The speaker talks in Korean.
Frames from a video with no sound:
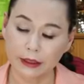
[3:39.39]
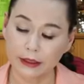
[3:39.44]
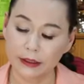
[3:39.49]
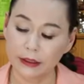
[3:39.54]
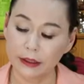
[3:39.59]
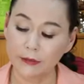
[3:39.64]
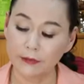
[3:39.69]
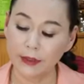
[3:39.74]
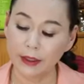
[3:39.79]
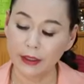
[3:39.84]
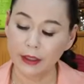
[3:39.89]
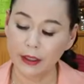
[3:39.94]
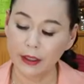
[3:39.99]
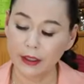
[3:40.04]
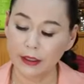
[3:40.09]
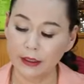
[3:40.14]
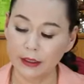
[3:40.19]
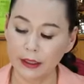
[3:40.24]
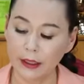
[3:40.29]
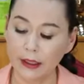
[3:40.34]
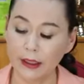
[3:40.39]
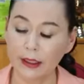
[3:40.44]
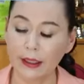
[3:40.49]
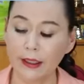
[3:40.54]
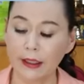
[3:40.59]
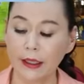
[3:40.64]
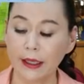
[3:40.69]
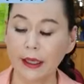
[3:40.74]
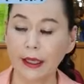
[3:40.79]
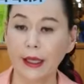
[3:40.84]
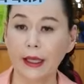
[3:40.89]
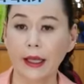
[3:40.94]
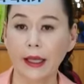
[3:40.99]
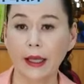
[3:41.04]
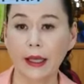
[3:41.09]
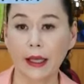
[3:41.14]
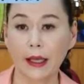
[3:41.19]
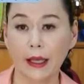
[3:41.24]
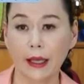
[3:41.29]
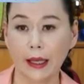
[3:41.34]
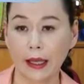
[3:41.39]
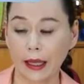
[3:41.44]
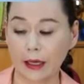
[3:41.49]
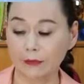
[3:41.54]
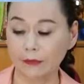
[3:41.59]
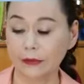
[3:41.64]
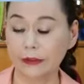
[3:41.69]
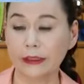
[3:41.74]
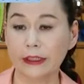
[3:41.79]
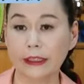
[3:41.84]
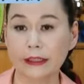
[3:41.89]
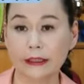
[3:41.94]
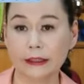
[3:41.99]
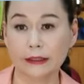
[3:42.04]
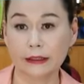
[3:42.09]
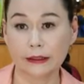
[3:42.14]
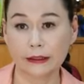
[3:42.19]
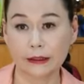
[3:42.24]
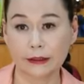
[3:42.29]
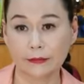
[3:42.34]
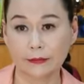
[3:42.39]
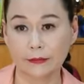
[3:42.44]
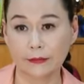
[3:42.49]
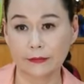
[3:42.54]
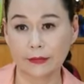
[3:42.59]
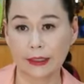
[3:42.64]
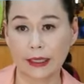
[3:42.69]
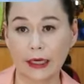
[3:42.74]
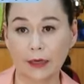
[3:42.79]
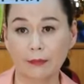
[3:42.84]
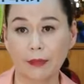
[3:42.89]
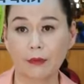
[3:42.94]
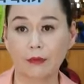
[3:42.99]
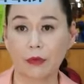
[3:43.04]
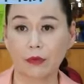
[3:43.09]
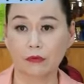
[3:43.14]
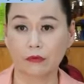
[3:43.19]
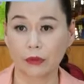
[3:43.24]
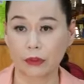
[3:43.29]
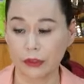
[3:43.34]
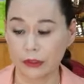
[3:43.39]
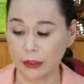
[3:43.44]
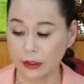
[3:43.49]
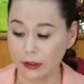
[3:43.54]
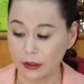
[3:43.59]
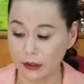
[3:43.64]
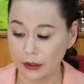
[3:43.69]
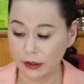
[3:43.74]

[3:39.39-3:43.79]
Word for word: 그러면 얘 아버지가 지금 나랏밥 먹고 있죠.